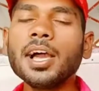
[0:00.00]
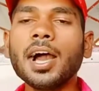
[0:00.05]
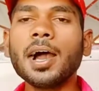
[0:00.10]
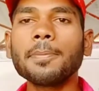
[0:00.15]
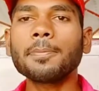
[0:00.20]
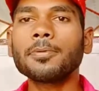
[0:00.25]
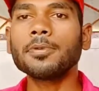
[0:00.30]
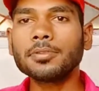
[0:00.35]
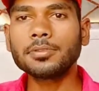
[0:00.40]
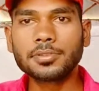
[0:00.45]

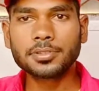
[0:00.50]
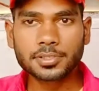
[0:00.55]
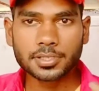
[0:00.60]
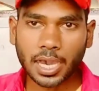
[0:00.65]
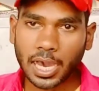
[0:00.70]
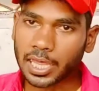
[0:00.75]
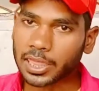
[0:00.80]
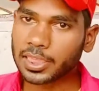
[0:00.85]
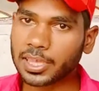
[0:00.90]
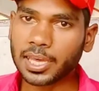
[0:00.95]
आपको
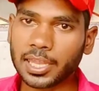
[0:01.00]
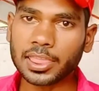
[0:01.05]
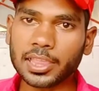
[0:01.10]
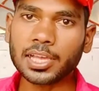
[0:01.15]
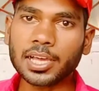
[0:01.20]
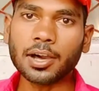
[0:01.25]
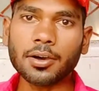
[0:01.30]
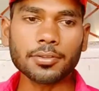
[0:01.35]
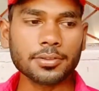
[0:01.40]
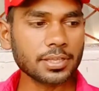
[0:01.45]
चार्ज करने
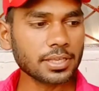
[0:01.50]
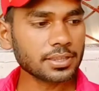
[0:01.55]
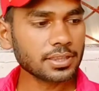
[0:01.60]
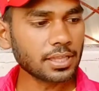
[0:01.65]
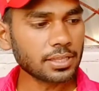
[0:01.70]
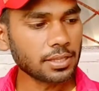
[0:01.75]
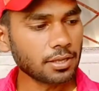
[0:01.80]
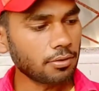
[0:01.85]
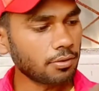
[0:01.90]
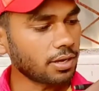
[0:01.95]
का आवश्यकता
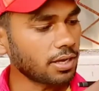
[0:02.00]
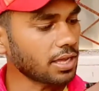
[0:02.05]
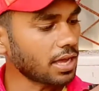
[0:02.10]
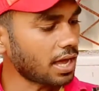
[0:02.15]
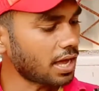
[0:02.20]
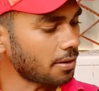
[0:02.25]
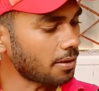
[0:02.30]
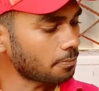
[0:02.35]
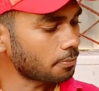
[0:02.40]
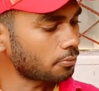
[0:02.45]
नहीं होगा
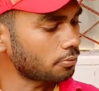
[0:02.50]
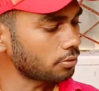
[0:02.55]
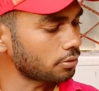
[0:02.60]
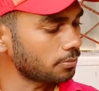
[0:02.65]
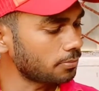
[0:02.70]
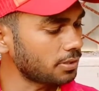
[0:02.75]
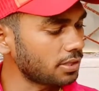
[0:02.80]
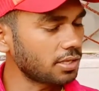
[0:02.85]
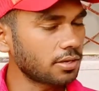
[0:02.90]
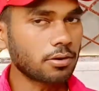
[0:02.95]
यहाँ आप कुछ
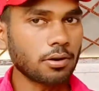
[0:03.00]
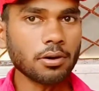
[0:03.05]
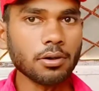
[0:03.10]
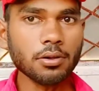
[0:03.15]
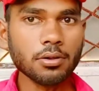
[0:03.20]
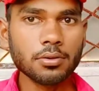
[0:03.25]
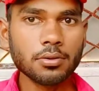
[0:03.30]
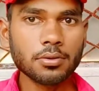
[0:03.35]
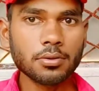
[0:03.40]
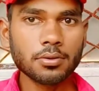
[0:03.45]
भी लिखो
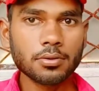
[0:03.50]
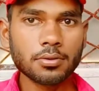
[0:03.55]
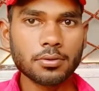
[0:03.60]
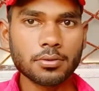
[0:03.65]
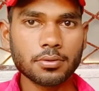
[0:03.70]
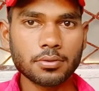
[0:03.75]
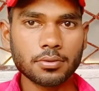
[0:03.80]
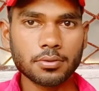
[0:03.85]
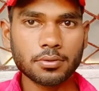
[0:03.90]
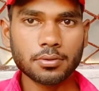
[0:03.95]

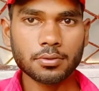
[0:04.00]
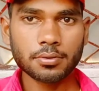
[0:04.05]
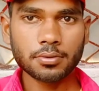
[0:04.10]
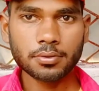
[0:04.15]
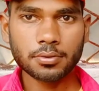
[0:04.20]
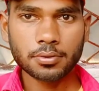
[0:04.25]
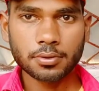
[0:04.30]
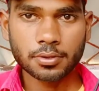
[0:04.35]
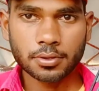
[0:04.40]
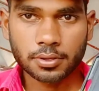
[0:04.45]

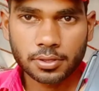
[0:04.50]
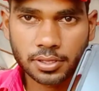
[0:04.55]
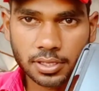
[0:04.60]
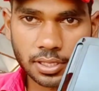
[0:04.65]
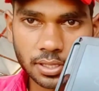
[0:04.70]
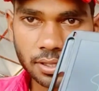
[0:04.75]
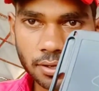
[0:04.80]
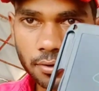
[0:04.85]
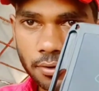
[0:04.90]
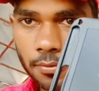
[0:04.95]
ये
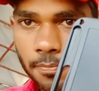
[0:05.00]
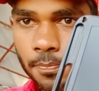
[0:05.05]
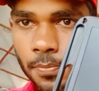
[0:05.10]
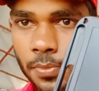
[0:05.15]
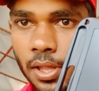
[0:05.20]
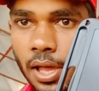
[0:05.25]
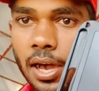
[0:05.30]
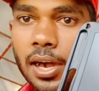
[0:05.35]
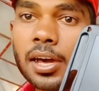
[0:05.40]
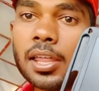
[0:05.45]
देखो
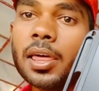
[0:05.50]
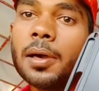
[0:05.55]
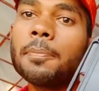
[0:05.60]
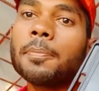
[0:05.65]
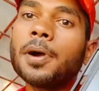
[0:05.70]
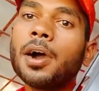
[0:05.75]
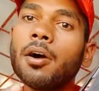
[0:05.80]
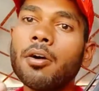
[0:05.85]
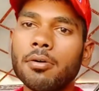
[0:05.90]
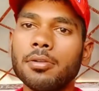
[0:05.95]
अगर
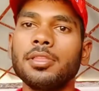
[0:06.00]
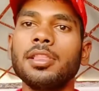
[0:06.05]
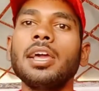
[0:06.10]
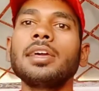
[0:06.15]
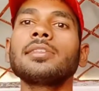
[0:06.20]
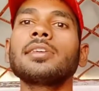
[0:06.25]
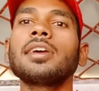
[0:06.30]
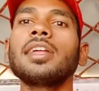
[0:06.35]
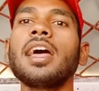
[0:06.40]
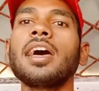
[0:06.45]
आपका
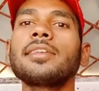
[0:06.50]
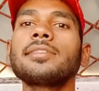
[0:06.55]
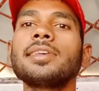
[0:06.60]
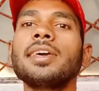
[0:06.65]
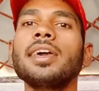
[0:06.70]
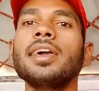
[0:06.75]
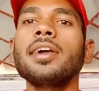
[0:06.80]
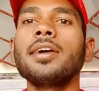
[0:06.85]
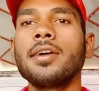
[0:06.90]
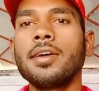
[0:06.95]
ऑनलाइन क्लास
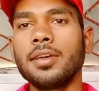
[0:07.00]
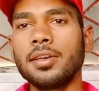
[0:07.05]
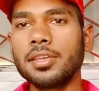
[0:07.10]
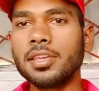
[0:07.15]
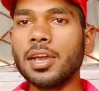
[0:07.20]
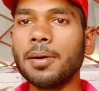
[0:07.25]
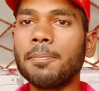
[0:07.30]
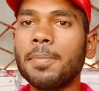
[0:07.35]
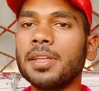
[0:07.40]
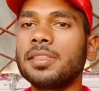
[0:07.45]
है
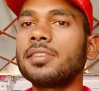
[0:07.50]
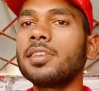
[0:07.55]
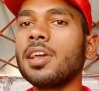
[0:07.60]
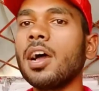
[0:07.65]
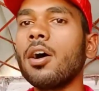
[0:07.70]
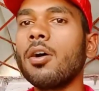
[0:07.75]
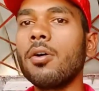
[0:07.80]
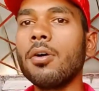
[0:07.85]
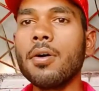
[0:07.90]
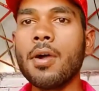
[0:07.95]
या बच्चा
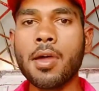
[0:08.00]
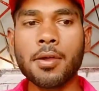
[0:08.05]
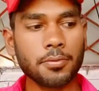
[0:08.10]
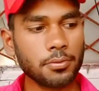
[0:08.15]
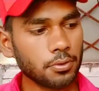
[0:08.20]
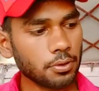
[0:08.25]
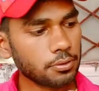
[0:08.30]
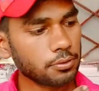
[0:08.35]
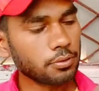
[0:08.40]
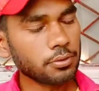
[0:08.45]
हो
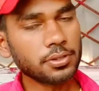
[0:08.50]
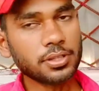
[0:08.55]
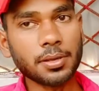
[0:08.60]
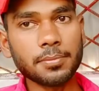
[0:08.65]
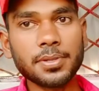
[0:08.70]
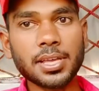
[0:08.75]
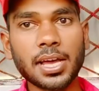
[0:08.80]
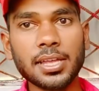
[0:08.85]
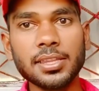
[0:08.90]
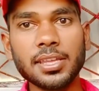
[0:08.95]
तो इसको
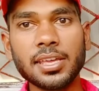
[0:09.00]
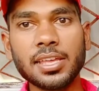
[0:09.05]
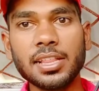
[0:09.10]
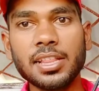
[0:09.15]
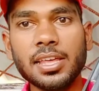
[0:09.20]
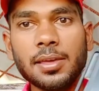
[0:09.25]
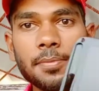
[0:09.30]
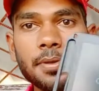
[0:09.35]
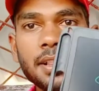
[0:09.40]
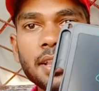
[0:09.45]
समझाने के
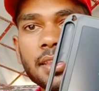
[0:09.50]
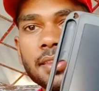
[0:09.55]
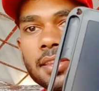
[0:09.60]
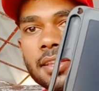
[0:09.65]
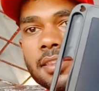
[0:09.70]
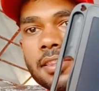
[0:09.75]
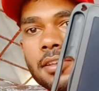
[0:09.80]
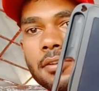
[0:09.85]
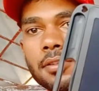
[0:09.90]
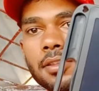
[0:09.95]
लिए भी ले
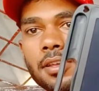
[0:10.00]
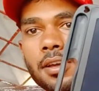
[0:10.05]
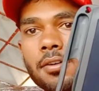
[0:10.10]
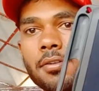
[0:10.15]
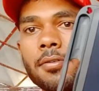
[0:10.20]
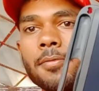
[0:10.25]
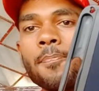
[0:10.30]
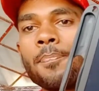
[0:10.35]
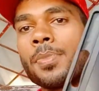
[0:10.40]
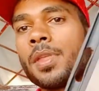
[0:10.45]
सकते हो देखो
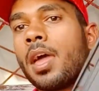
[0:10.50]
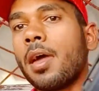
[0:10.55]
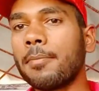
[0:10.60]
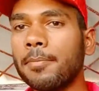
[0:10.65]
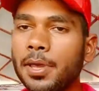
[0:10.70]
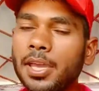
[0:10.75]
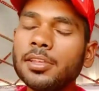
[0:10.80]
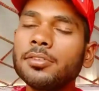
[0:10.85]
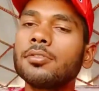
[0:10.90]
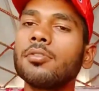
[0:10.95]

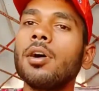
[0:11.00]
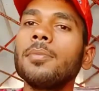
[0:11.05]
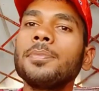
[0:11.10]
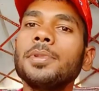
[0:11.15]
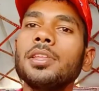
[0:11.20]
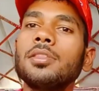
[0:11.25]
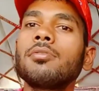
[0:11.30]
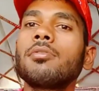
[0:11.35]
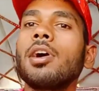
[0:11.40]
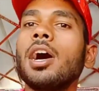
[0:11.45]
मैं इसको अपने
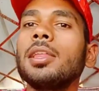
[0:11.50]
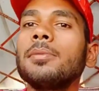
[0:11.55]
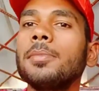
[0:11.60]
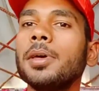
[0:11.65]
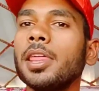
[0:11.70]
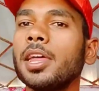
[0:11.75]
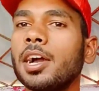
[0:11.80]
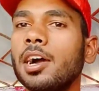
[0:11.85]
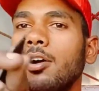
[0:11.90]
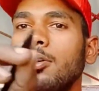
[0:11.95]
दुकान में
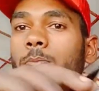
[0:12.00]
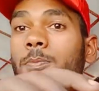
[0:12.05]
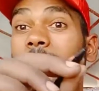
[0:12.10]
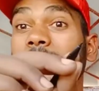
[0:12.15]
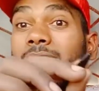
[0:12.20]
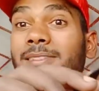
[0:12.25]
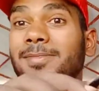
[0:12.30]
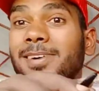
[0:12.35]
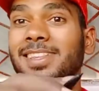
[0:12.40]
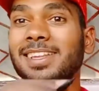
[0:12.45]
रखा हूँ
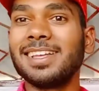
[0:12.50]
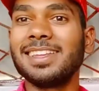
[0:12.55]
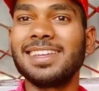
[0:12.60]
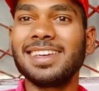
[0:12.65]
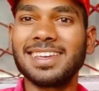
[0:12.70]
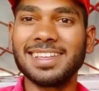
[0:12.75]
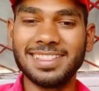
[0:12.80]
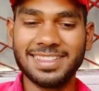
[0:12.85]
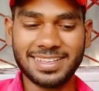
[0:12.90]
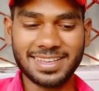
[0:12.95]
बिल बनाने
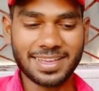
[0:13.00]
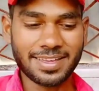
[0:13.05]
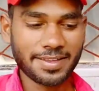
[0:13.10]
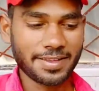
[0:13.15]
के लिए